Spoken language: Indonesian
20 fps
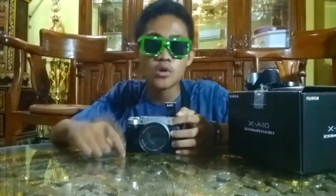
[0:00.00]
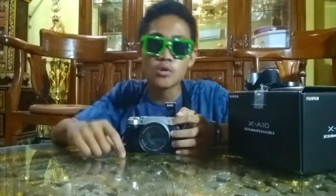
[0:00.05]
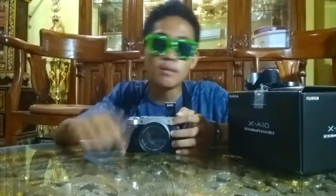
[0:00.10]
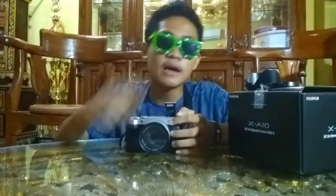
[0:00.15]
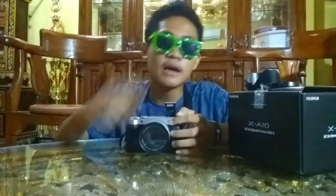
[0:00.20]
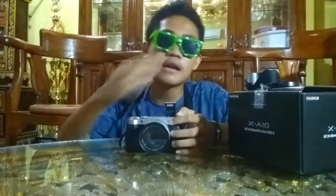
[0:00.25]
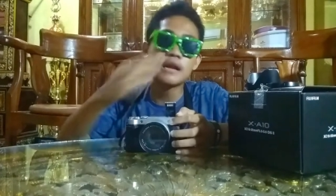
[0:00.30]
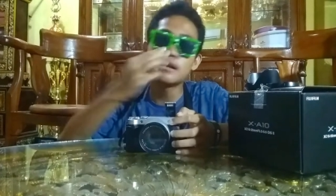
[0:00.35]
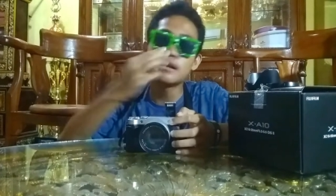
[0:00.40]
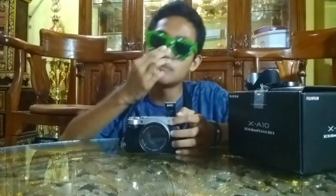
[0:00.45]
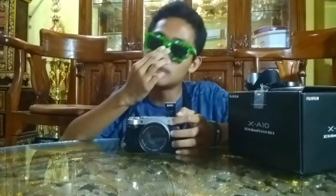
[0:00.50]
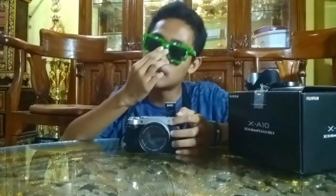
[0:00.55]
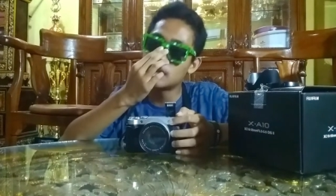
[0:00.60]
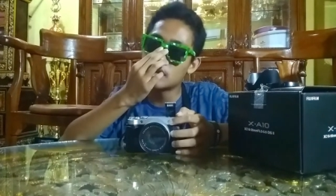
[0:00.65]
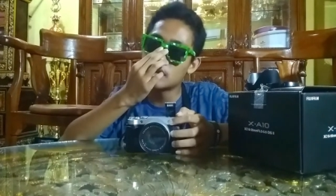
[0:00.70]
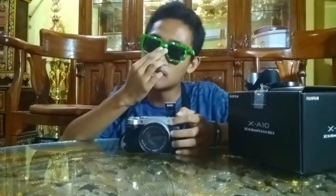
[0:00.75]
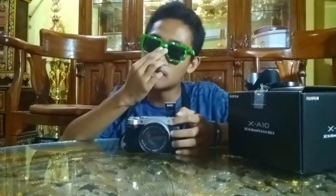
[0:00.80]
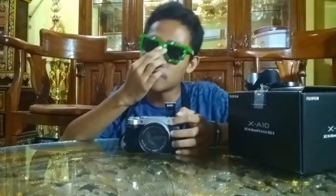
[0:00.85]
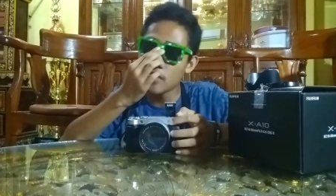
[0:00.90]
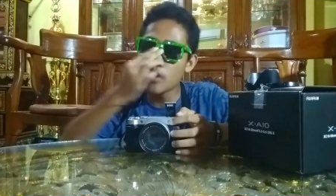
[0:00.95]
gue bakalan
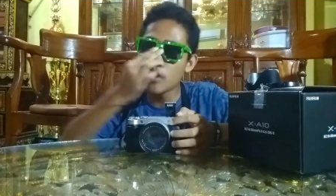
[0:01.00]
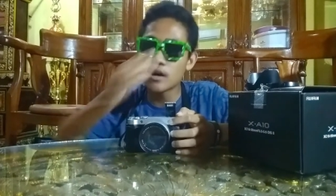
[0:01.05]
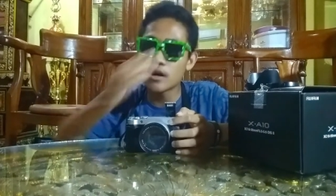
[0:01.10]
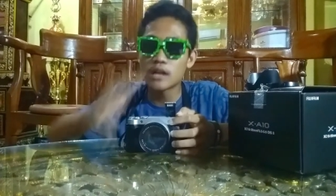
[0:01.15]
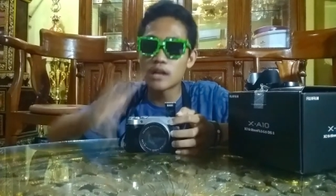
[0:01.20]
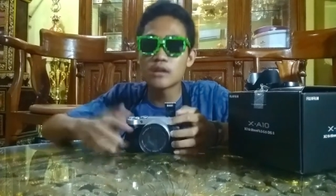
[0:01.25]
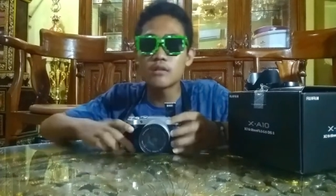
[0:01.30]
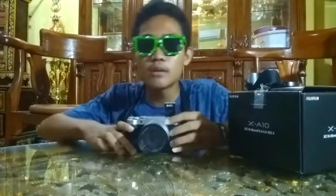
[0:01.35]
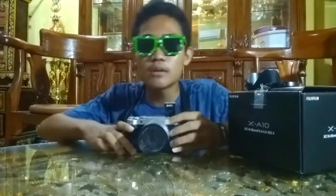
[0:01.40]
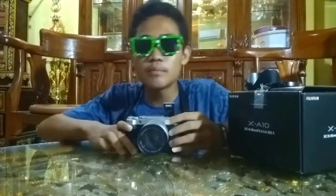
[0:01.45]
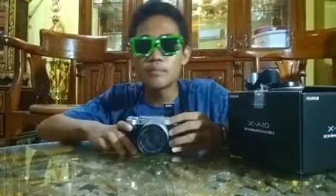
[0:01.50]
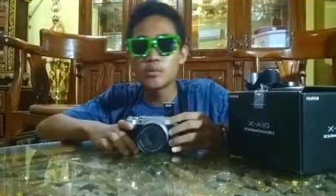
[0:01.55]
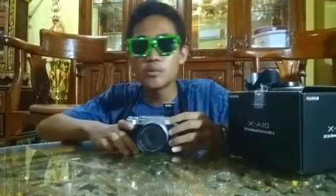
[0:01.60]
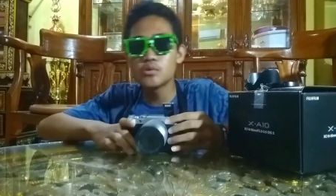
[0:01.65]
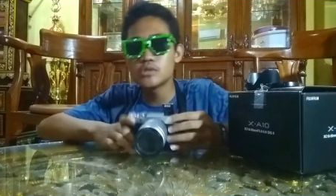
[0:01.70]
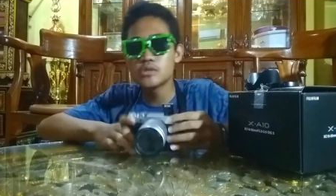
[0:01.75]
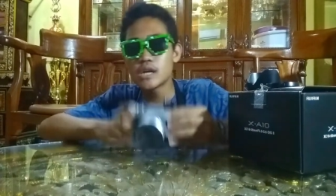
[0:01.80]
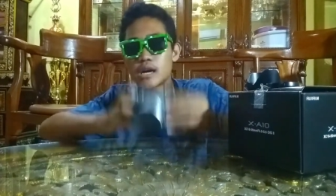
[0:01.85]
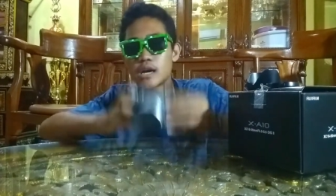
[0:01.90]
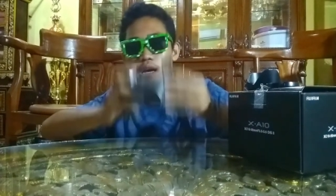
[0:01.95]
bikin vlog karena gue udah punya